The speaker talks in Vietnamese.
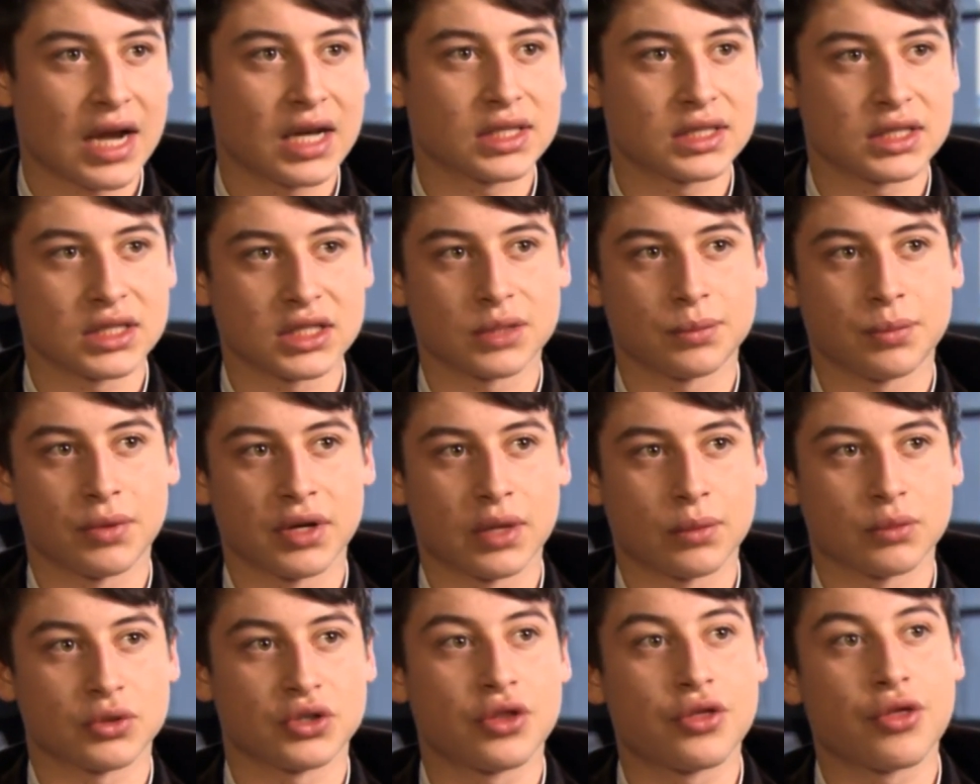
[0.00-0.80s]
Năm hai nghìn
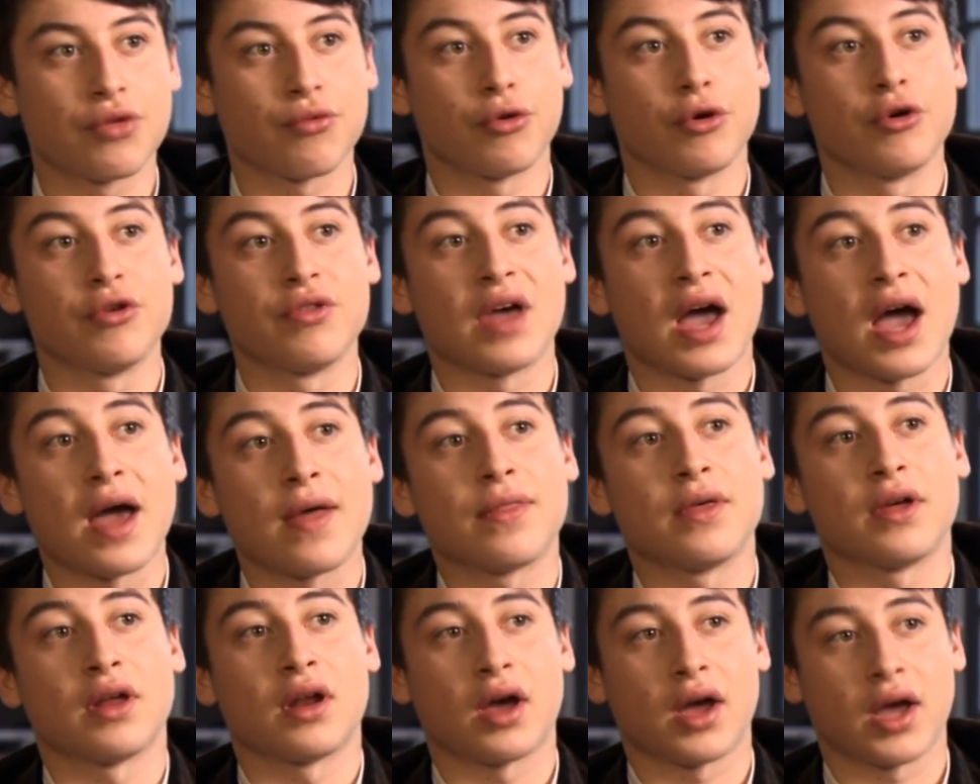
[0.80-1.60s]
không trăm mười lăm,
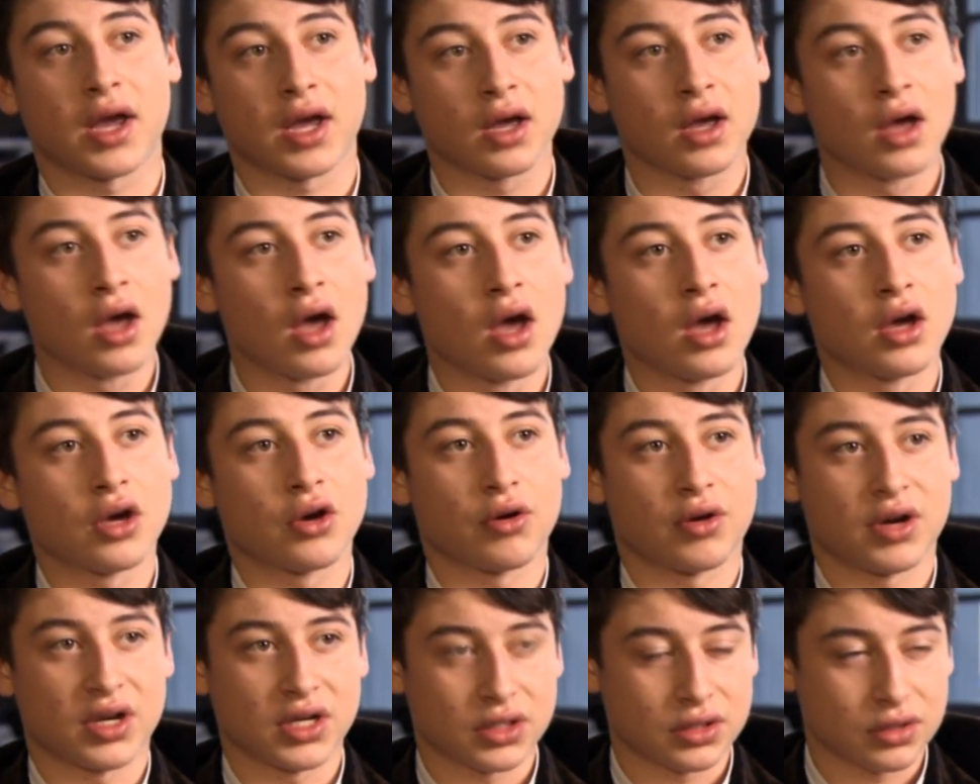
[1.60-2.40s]
Nick dự án D'Aloisio
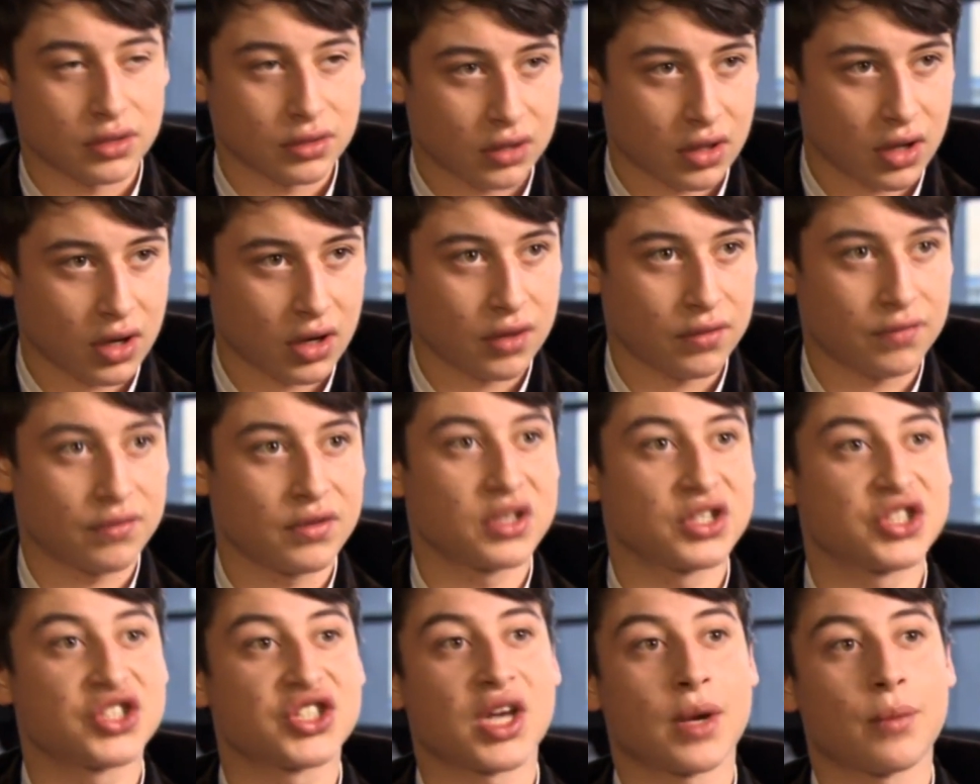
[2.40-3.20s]
quyết định nghỉ việc ở
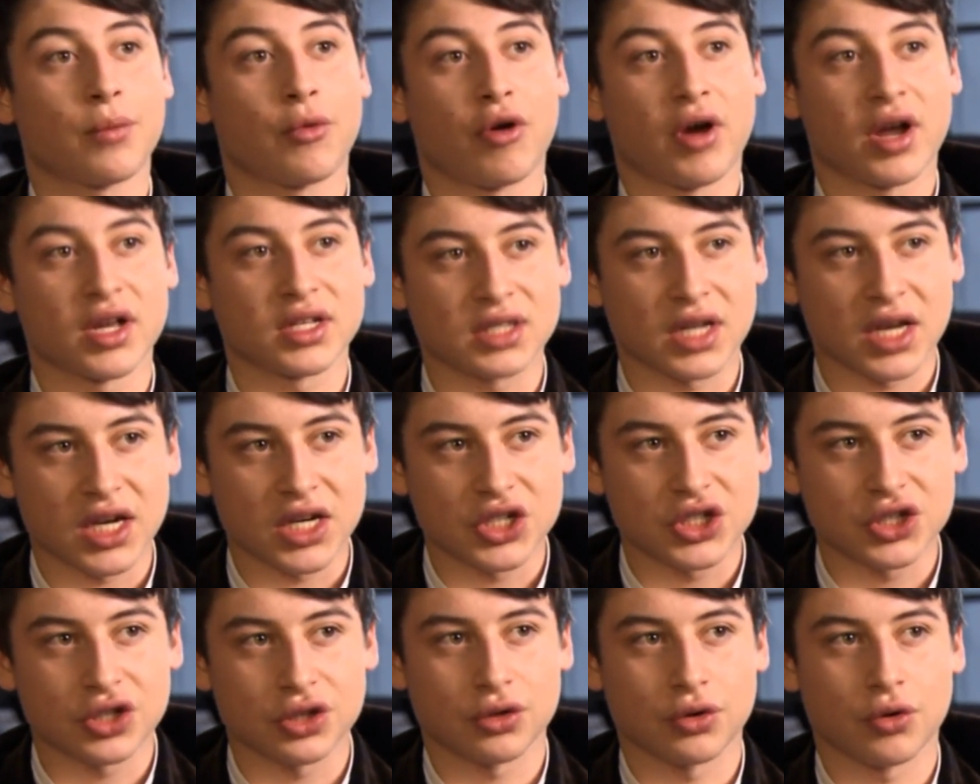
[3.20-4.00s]
Yahoo. Một
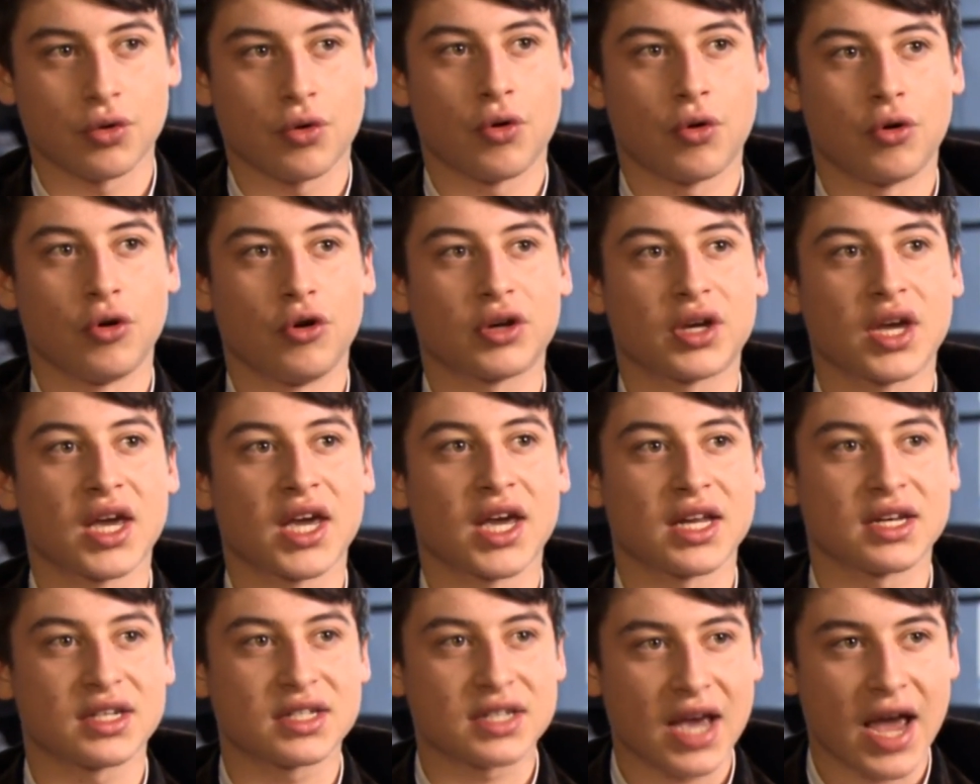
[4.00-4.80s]
năm sau, anh là
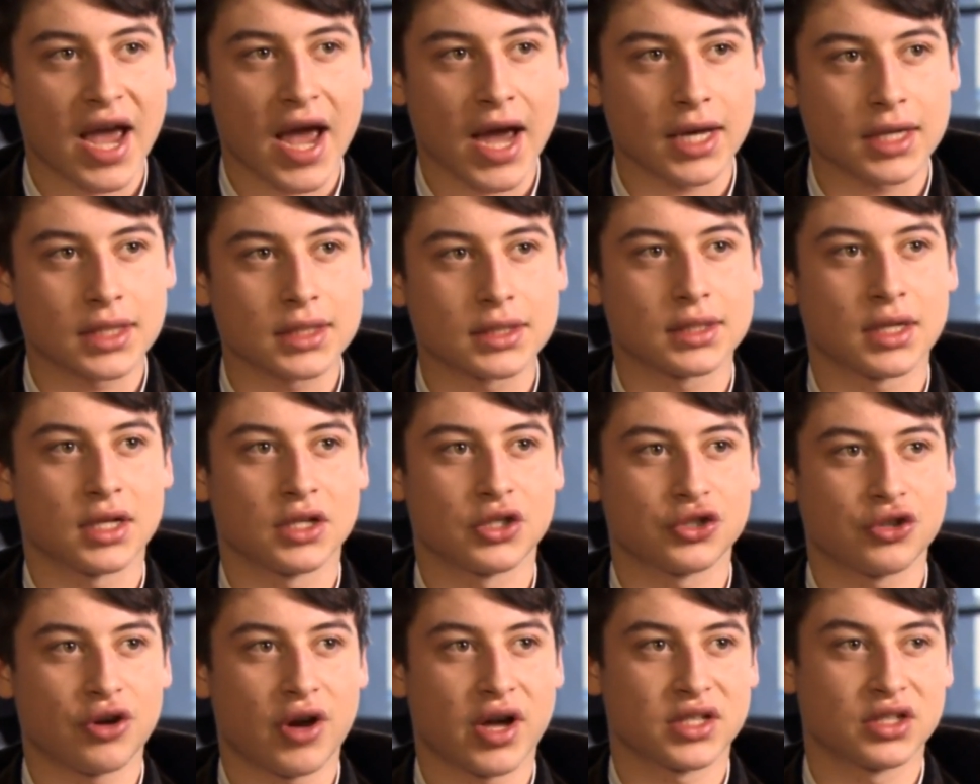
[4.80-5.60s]
nhà đồng sáng lập công
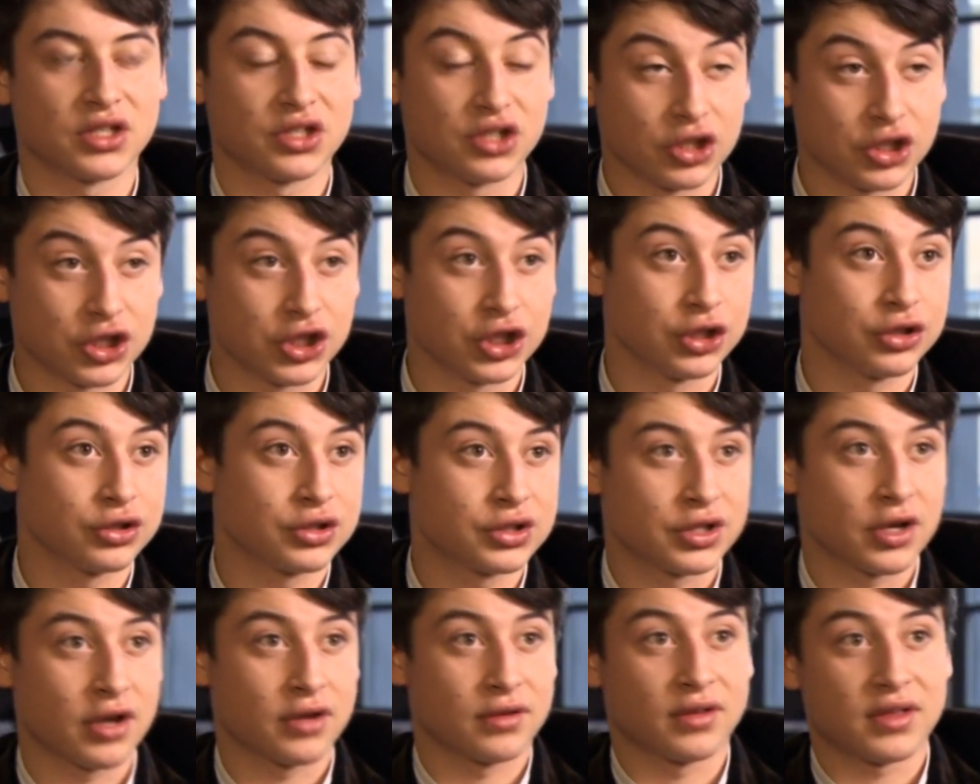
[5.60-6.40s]
ty Sphinelit,
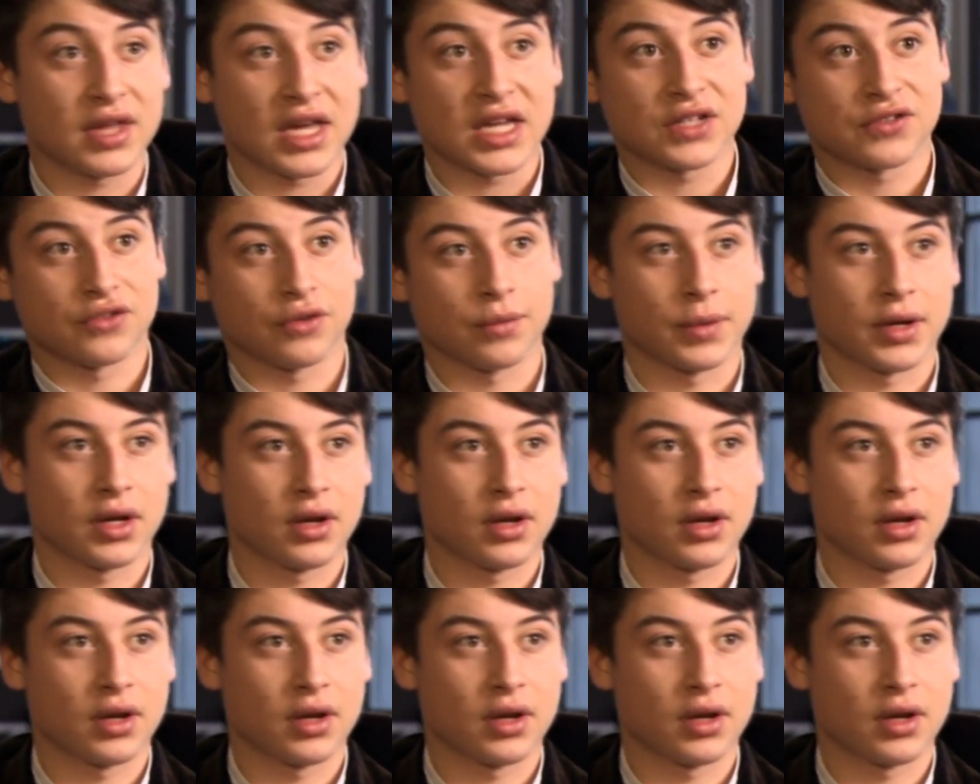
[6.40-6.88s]
chuyên chia sẻ kiến